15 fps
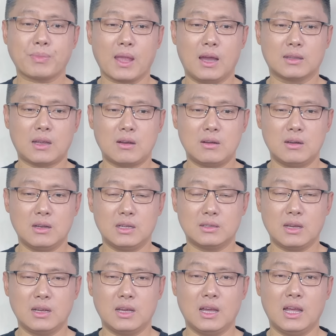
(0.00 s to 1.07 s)
啊，但是呢，
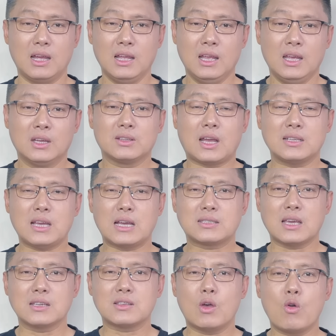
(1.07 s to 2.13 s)
这个大家
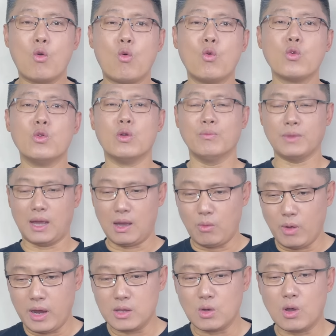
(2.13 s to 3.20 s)
再三呼吁啊，
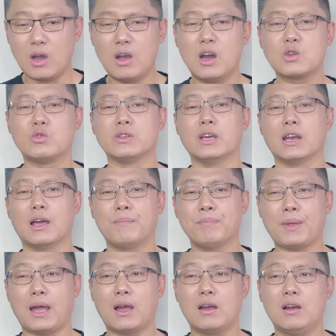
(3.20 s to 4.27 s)
我也就喝出去了。
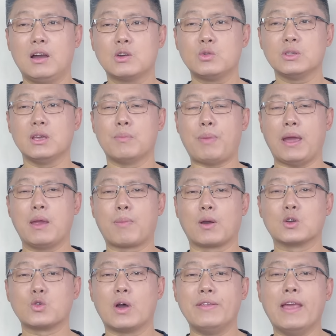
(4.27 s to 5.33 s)
那、喝出去赔
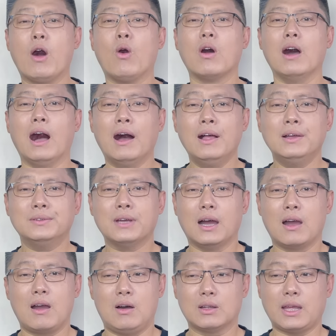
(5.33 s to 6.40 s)
本赚吆喝，那、
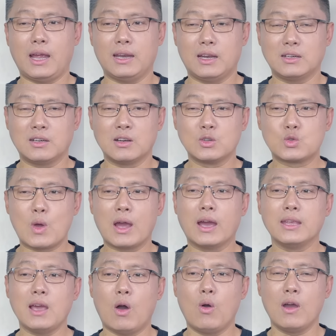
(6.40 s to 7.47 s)
好歹呢能赚个
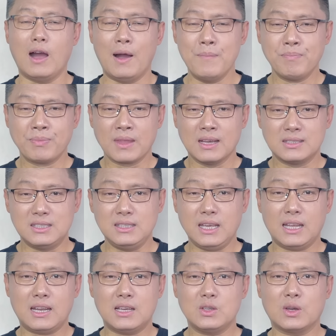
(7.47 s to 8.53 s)
吆喝。今
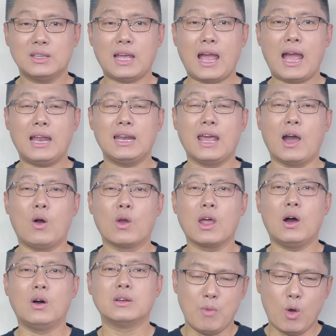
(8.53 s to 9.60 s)
天呢，就跟大家聊
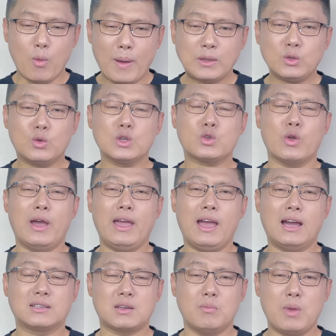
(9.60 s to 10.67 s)
聊某班夺权
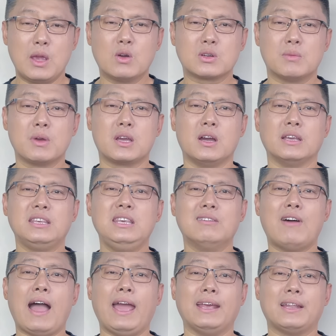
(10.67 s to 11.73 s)
啊，这没有什么可意
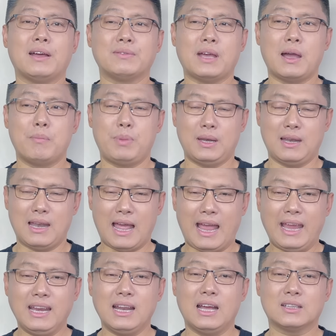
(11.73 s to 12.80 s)
外的啊。本
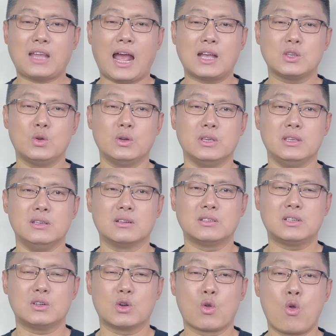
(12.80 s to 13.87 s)
来呢，他就已经
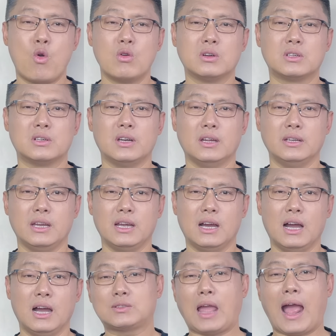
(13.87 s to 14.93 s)
是控制了这
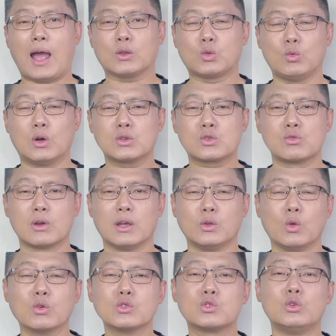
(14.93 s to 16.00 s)
个大多数的
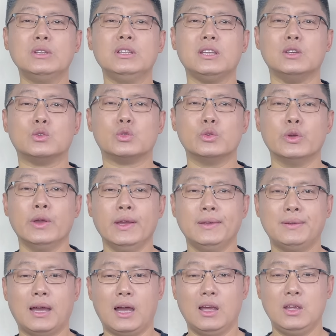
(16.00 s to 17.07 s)
农村地区
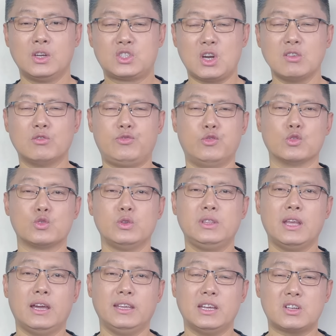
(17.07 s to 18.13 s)
啊，政府军
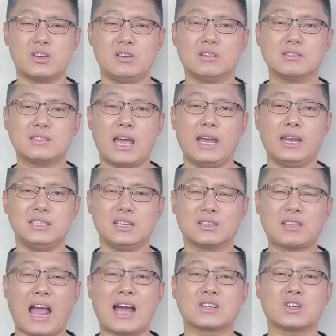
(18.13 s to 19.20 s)
呢也只能在几个
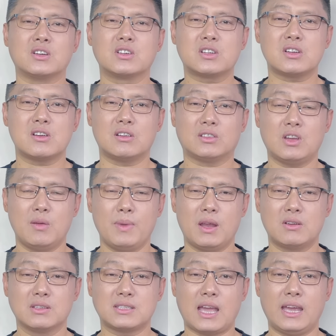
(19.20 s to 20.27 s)
大城市，特
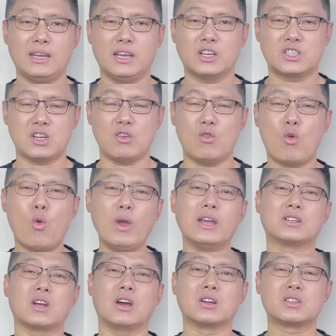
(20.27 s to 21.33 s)
别是在这个省
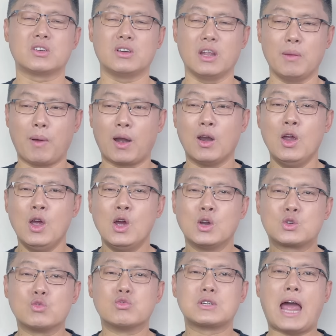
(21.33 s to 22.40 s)
会城市里边
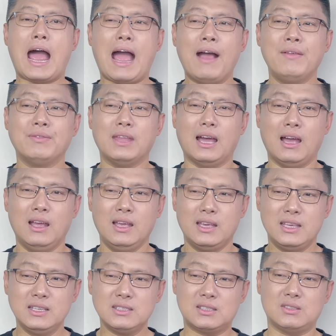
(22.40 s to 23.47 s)
驻扎啊，
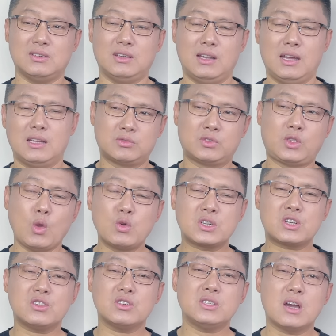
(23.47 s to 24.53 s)
因此呢，丢
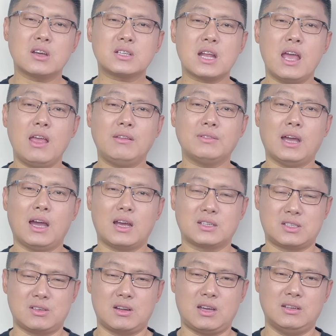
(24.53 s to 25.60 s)
失江山啊
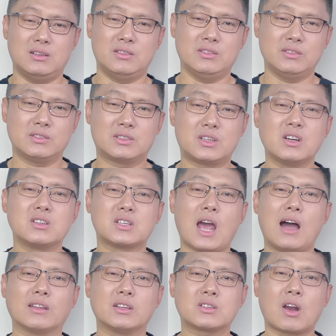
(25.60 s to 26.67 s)
是很正
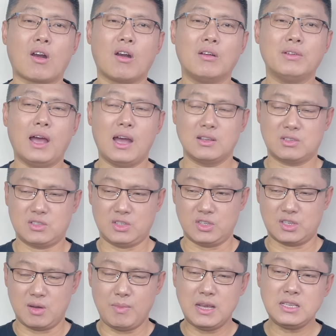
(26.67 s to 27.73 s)
常的事儿啊，只
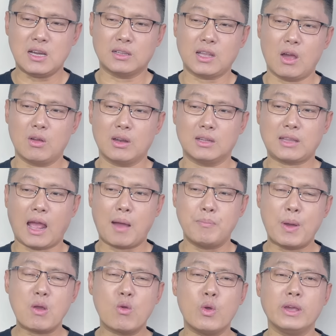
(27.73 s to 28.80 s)
是没想到呢，他
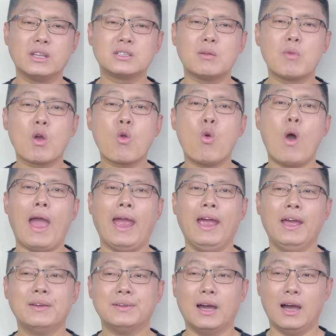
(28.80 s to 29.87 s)
崩溃的这么快
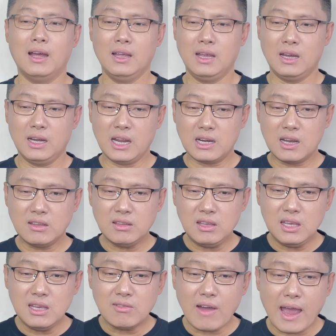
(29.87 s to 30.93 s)
啊。令人
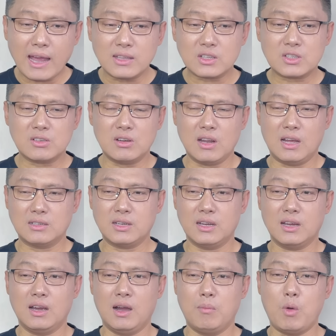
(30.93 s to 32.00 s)
意外的是呢，
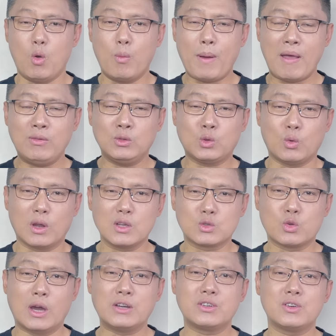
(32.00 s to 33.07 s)
这个某班夺了
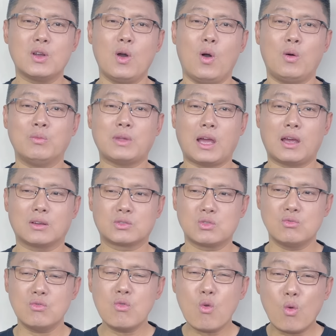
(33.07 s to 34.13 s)
权之后啊，
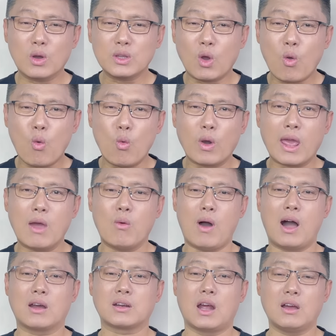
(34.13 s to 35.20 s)
中国的互联
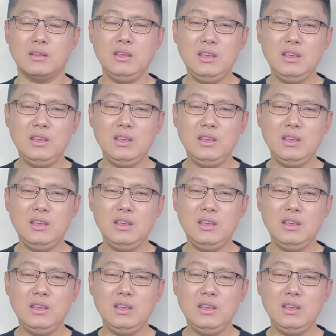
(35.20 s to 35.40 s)
网上